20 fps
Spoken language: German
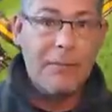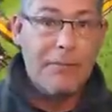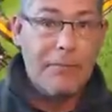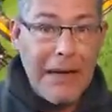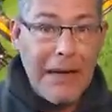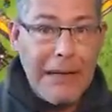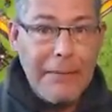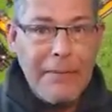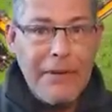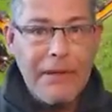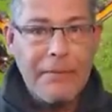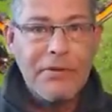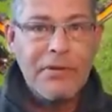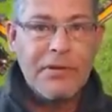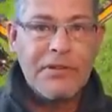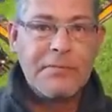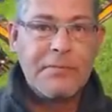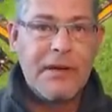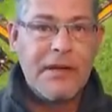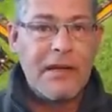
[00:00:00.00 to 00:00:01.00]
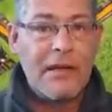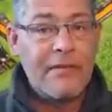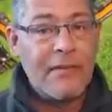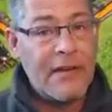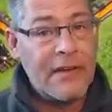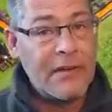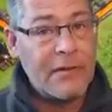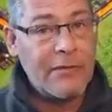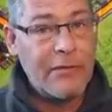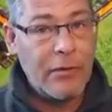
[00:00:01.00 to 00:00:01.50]
bei mir dem Thorsten bei einer
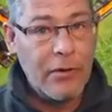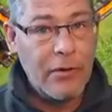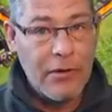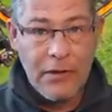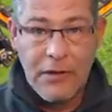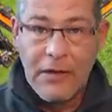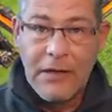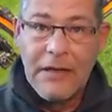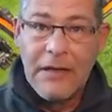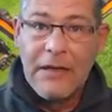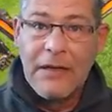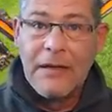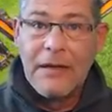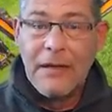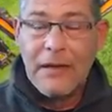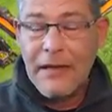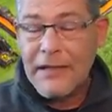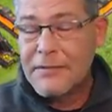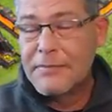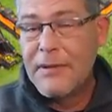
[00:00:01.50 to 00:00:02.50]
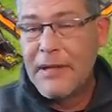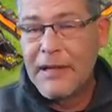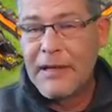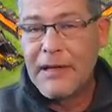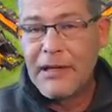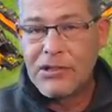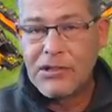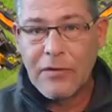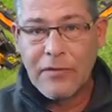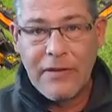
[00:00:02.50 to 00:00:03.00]
weiteren Folge Let's Play
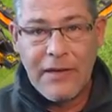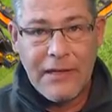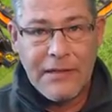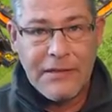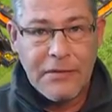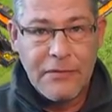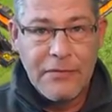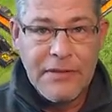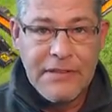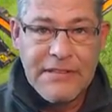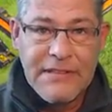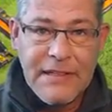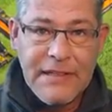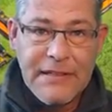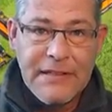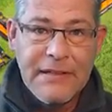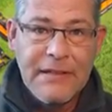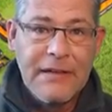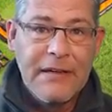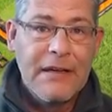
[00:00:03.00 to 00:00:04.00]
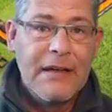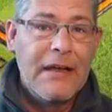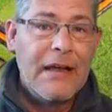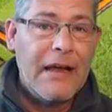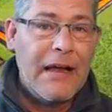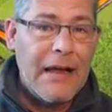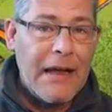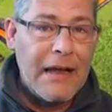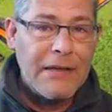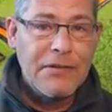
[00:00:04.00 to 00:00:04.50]
Clash of Clans und wir sind
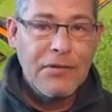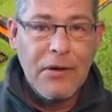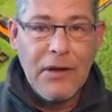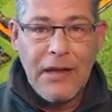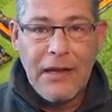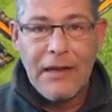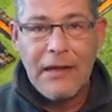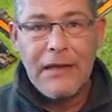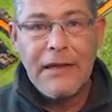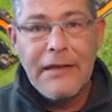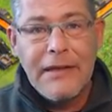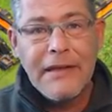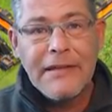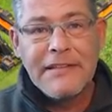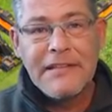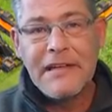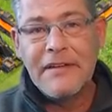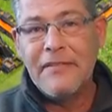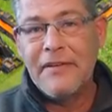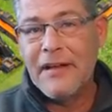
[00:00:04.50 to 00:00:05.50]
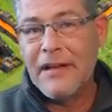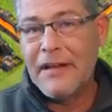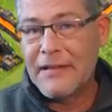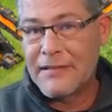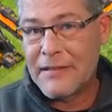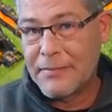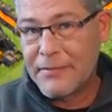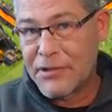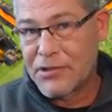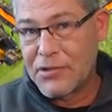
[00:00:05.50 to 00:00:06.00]
aktuell in der CWL, das
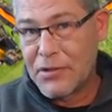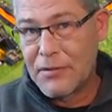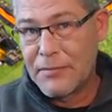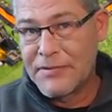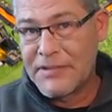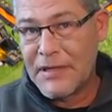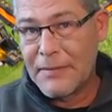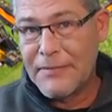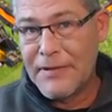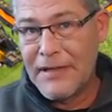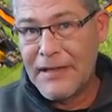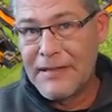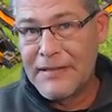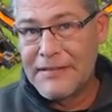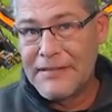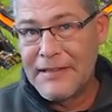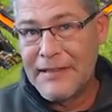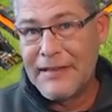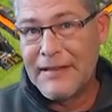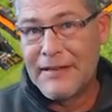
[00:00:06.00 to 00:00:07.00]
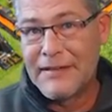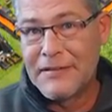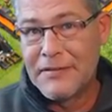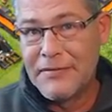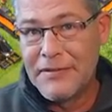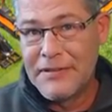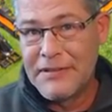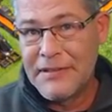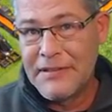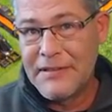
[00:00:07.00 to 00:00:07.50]
habt ihr schon im Thumbnail gesehen, also
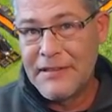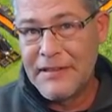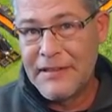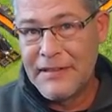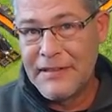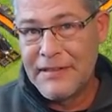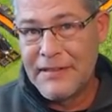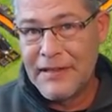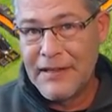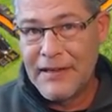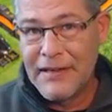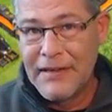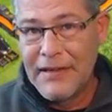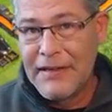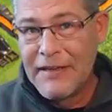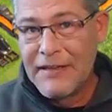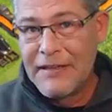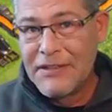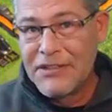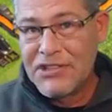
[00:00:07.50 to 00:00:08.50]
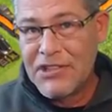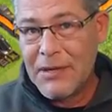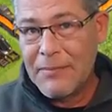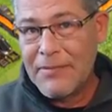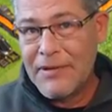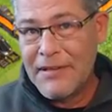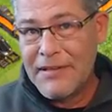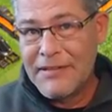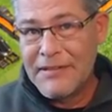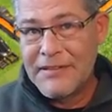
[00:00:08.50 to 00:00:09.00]
wir sind nicht in der
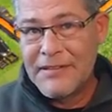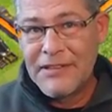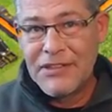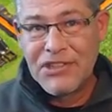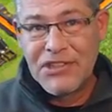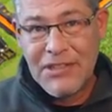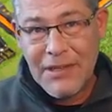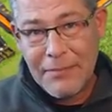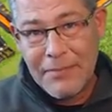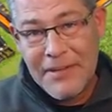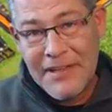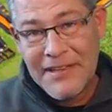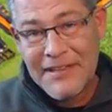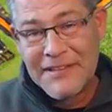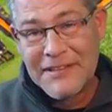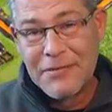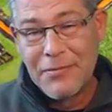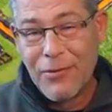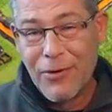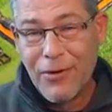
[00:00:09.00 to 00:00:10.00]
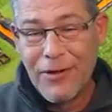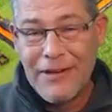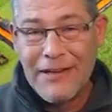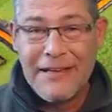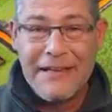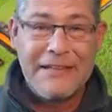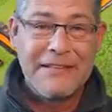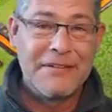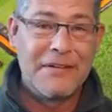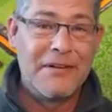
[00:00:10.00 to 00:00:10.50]
Champions, Champions War
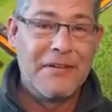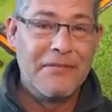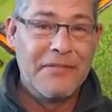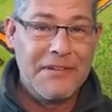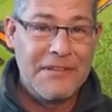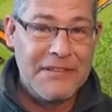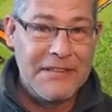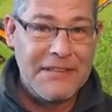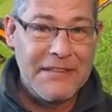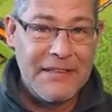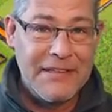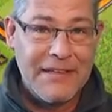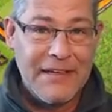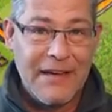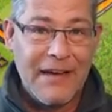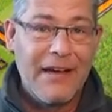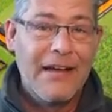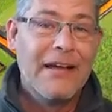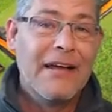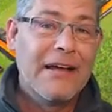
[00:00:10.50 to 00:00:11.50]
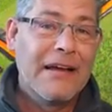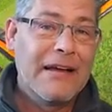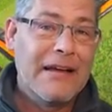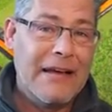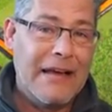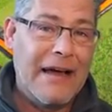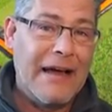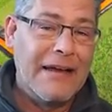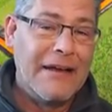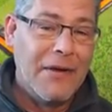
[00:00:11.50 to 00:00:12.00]
League, sondern wir sind in der
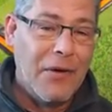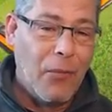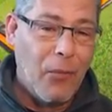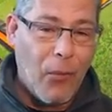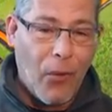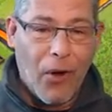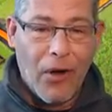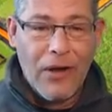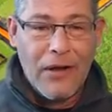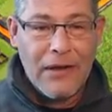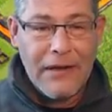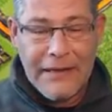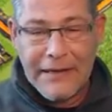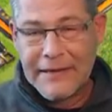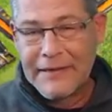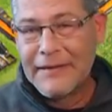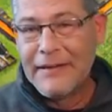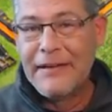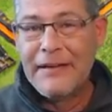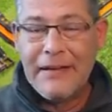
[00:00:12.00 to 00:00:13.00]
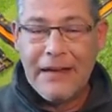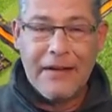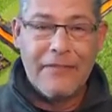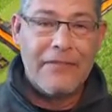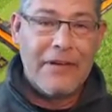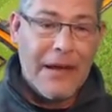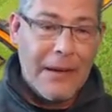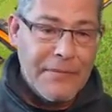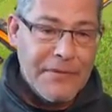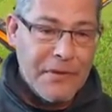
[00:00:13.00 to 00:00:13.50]
Clan War League. Ja,
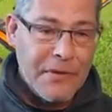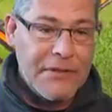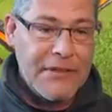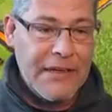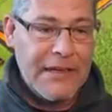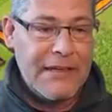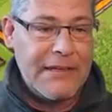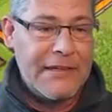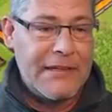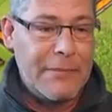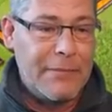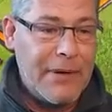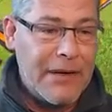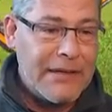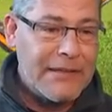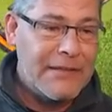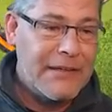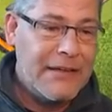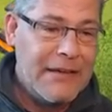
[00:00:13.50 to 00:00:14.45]
wir haben es heute endlich gepackt,